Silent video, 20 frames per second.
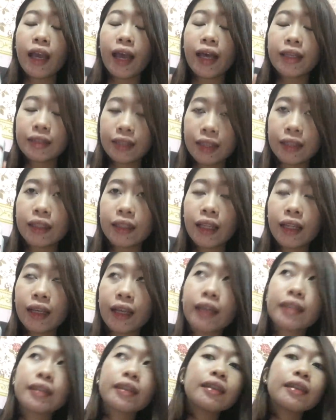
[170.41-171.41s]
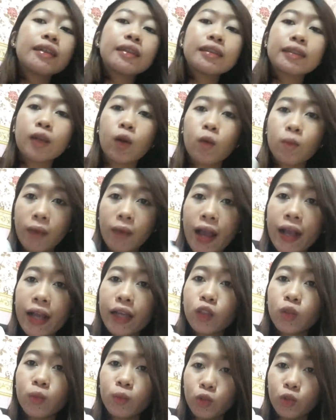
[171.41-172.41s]
As in talaga, sa
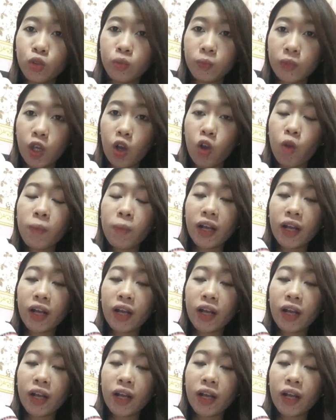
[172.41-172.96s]
umaga dumudumi ako.